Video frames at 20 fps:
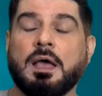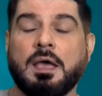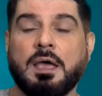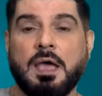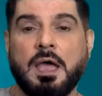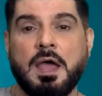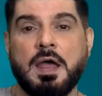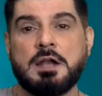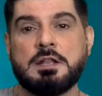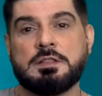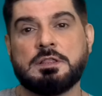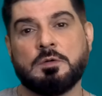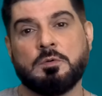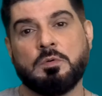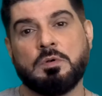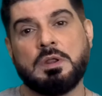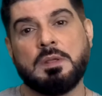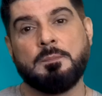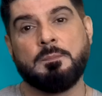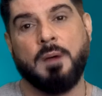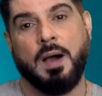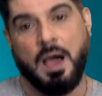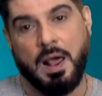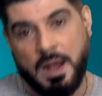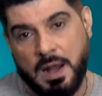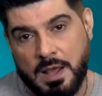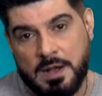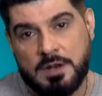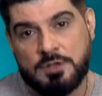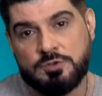गैर ज़रूरी
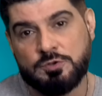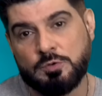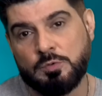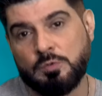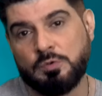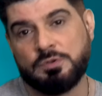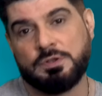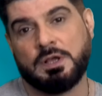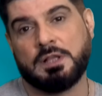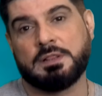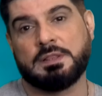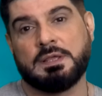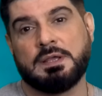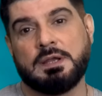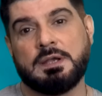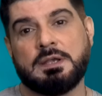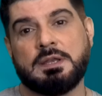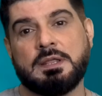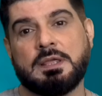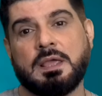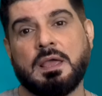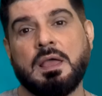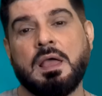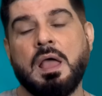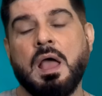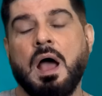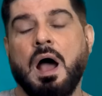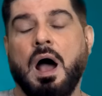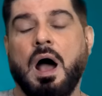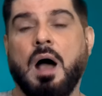बाल आना शुरू हो जाते हैं ठीक है
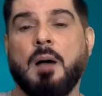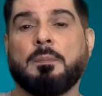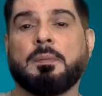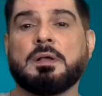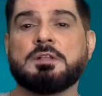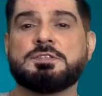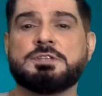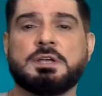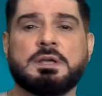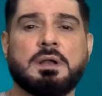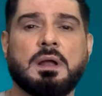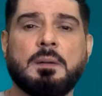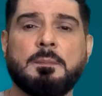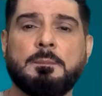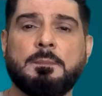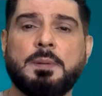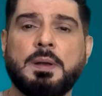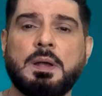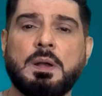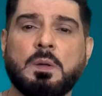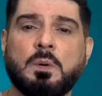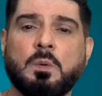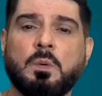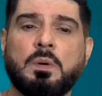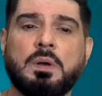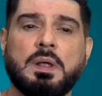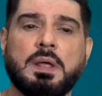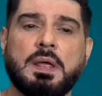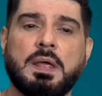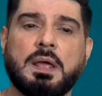आपका चेहरा
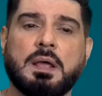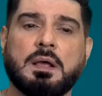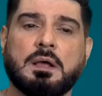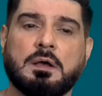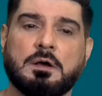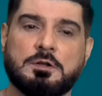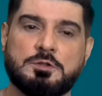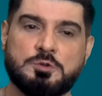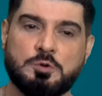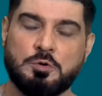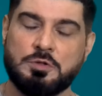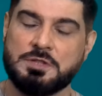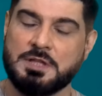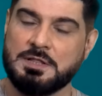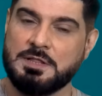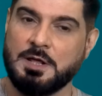बिल्कुल एक जो उसके